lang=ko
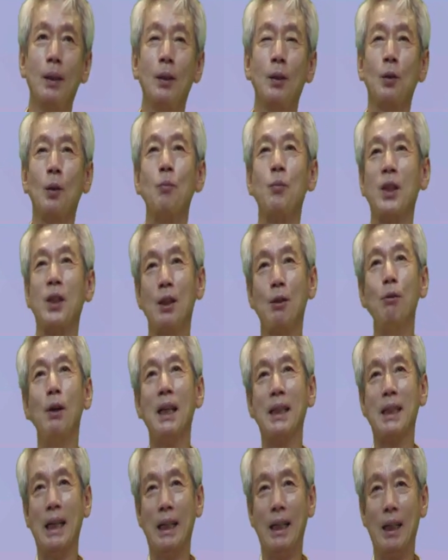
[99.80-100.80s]
좀
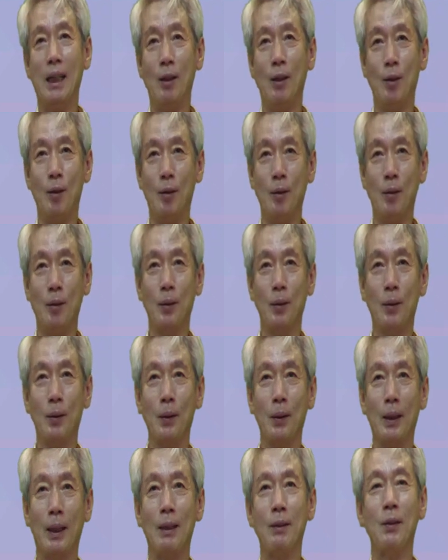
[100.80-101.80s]
지루하잖아요.
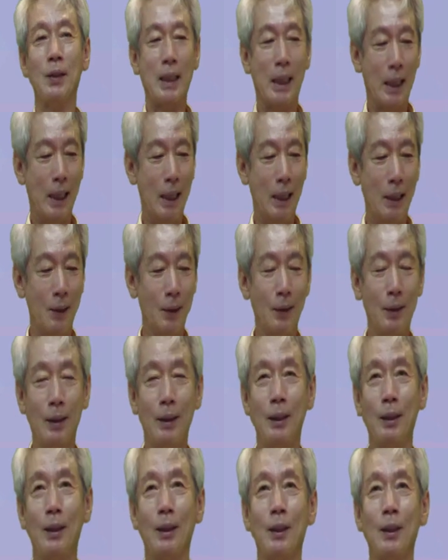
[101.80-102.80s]
그래서 제가
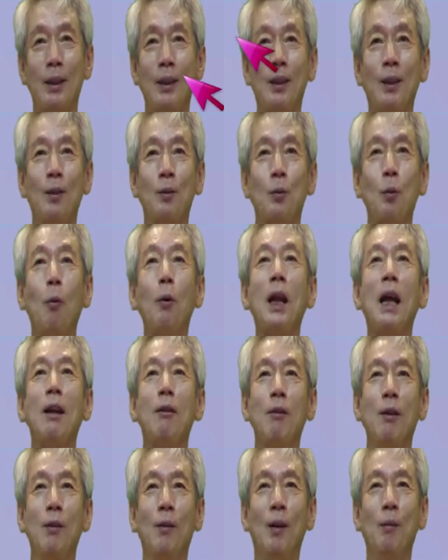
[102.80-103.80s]
이거
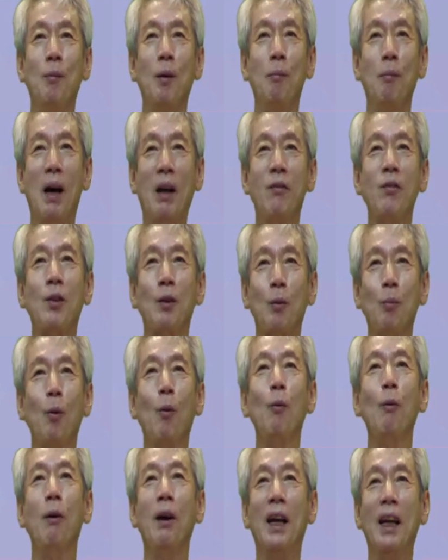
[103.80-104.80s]
노래로 한번 만들어
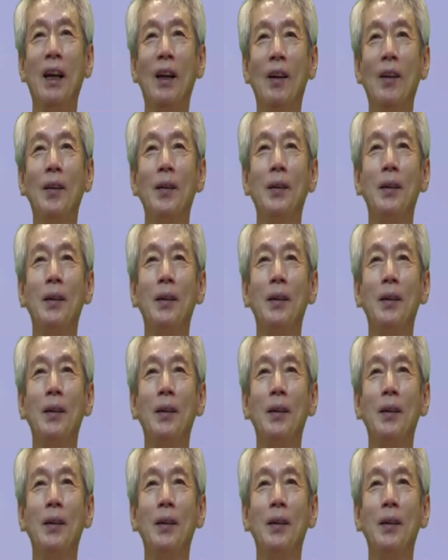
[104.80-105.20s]
본 거예요.